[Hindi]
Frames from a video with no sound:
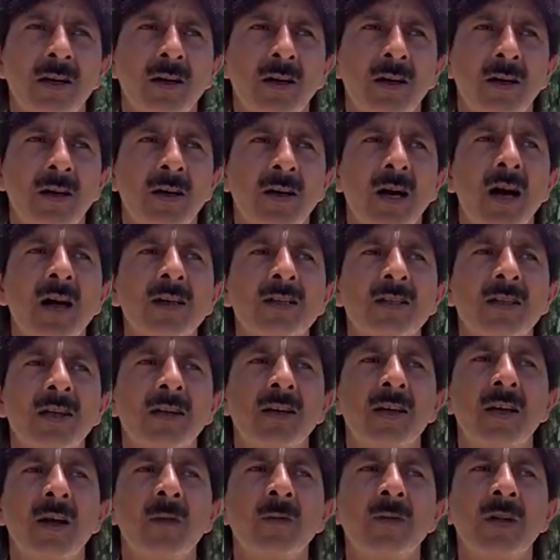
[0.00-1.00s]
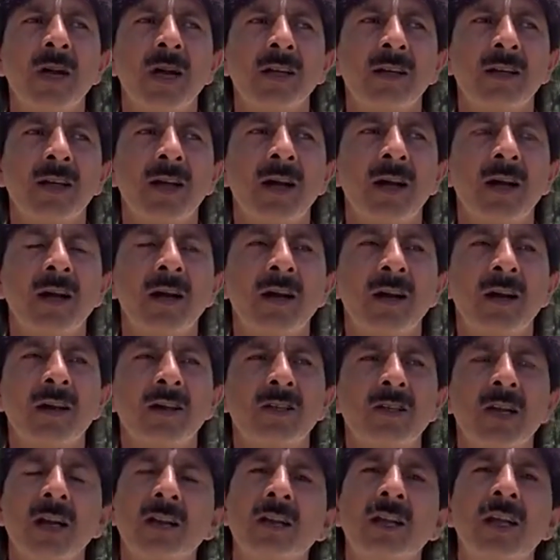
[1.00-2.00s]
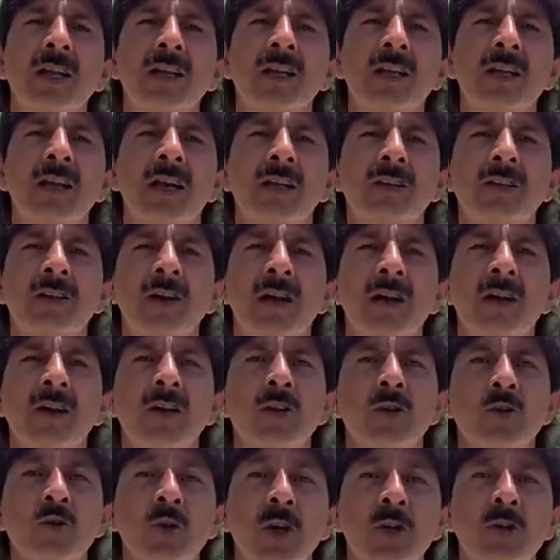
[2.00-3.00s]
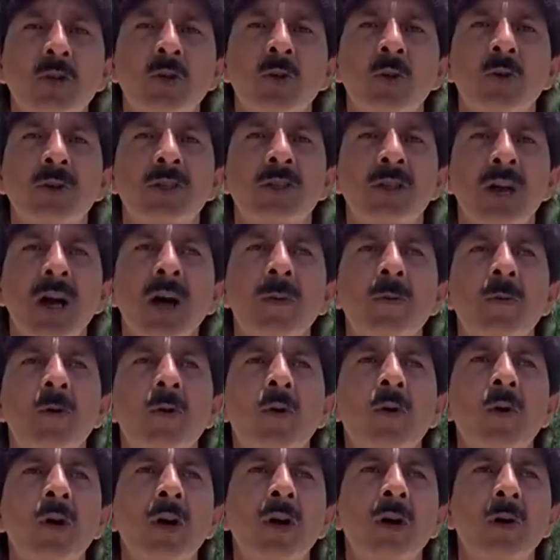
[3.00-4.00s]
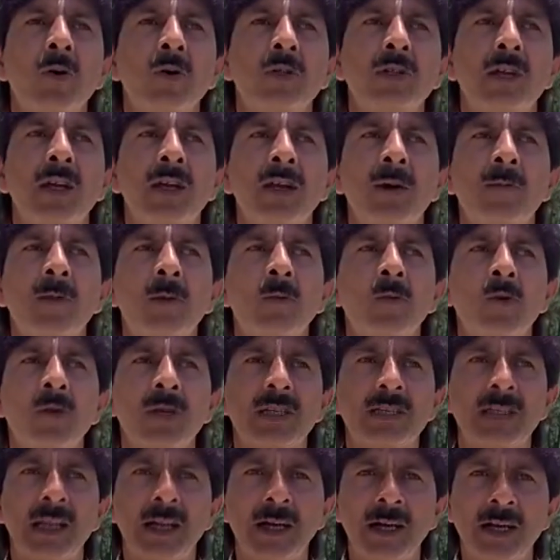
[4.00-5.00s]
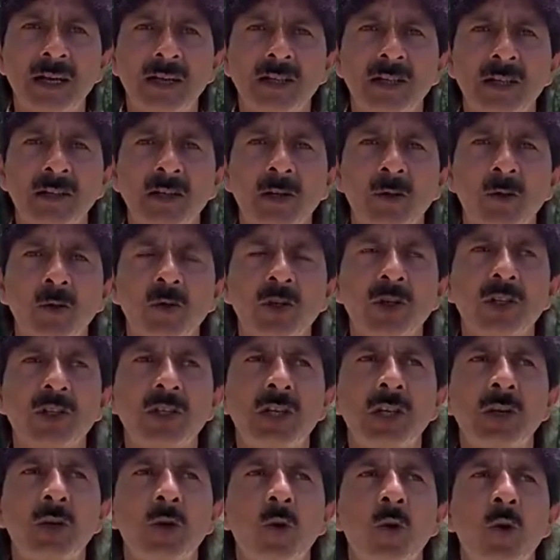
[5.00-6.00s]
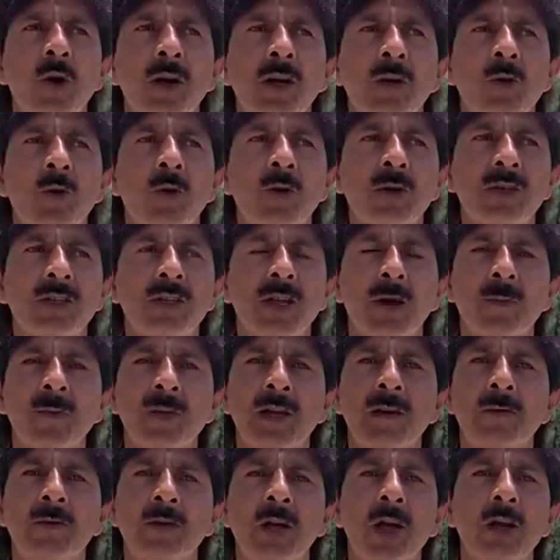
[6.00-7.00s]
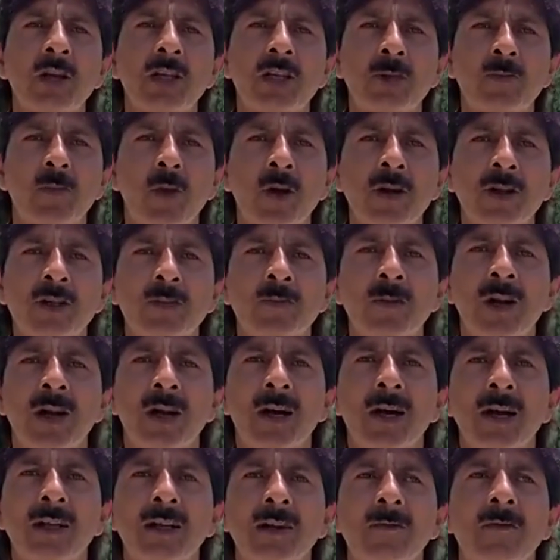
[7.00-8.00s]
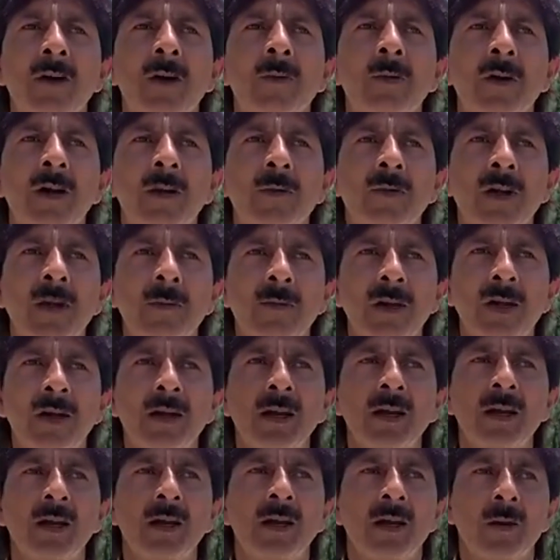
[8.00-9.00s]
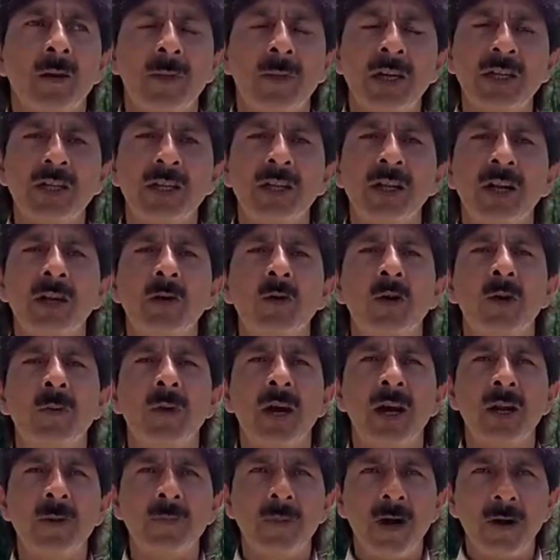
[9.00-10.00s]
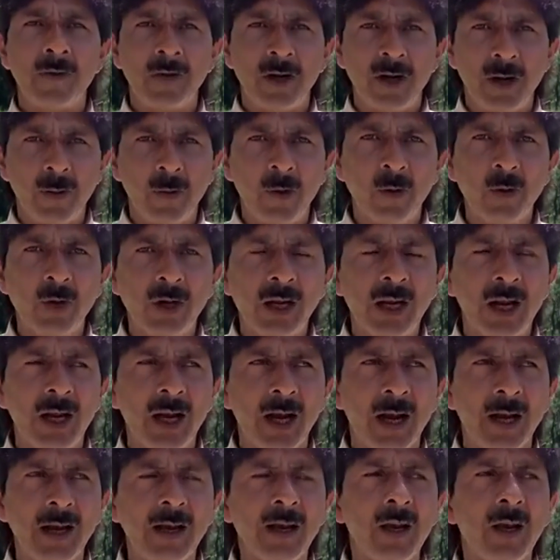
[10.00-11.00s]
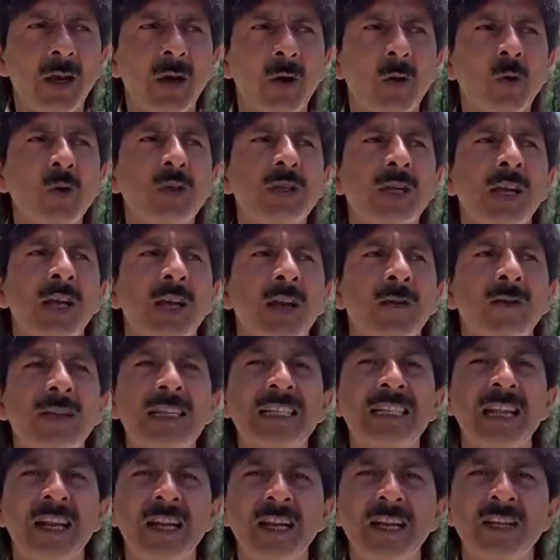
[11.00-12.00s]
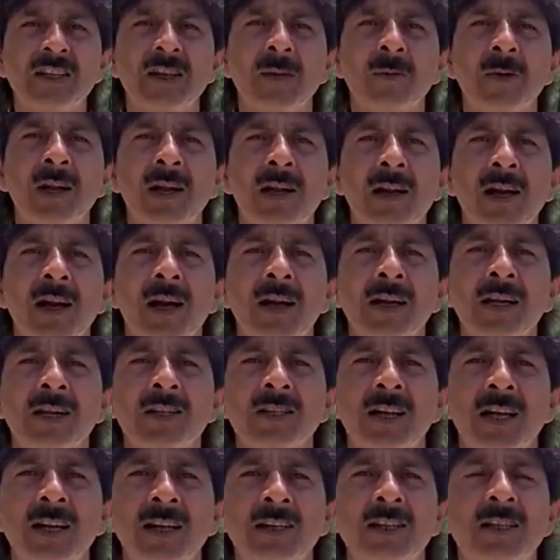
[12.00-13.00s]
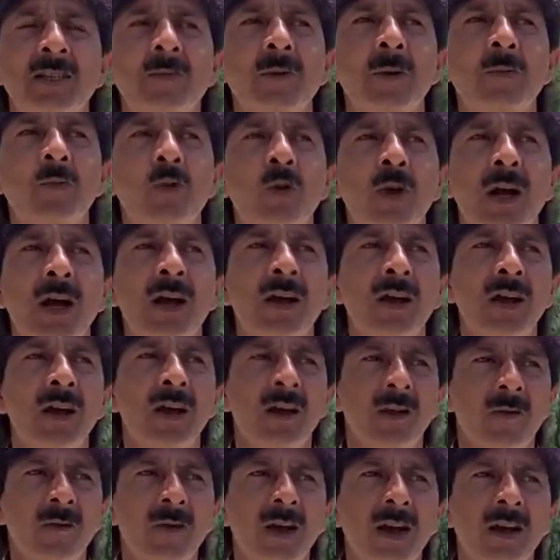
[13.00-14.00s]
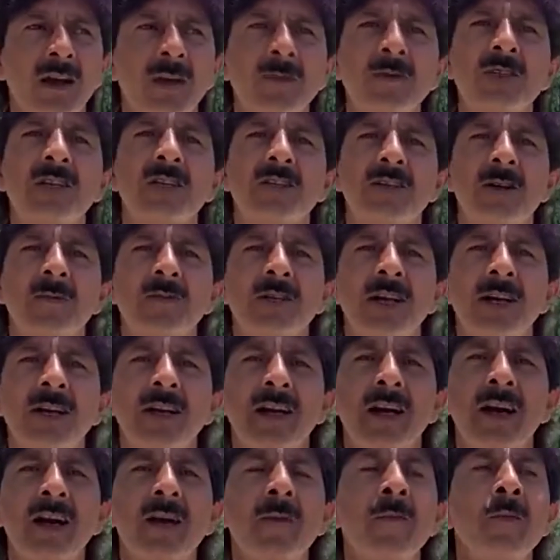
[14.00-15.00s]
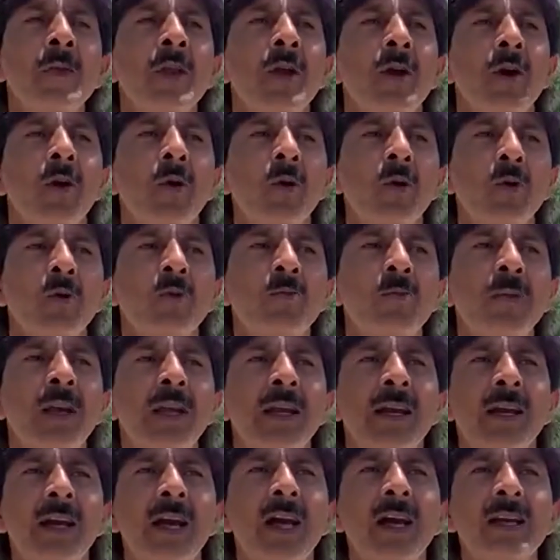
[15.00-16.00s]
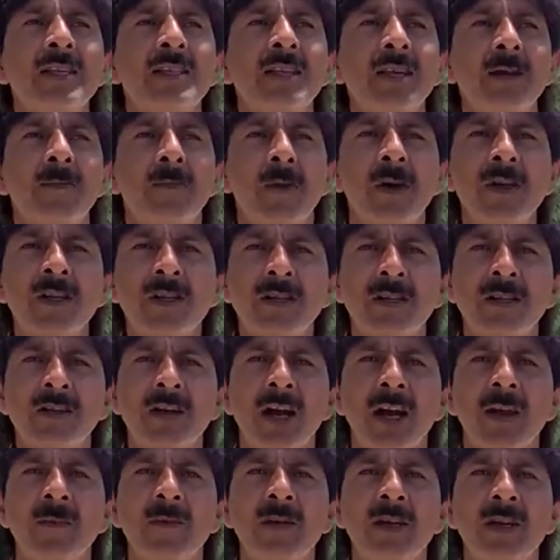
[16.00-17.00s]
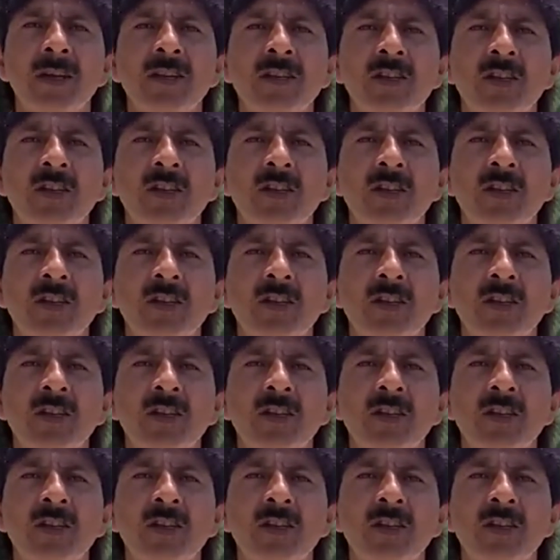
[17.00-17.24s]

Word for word: खास ये हम यात्रा चाहते हैं कि यात्रा स्वच्छ हो साफ हो उसके लिए हमने पूरी सैनिटेशन की कोशिश की क्यू आर कोड्स अपने टाइल्स पॉइंट्स में लगा दिए वहाँ पर हमने अपनी मशीनरी और मैन पावर डिब्यूट किया है उसके अलावा सैनेज हमने लगाने जा रहे हैं जिसपे पूरा वेलकम सिस्टम चढ़ेगा और मेरे ख्याल से ये फर्स्ट टाइम इन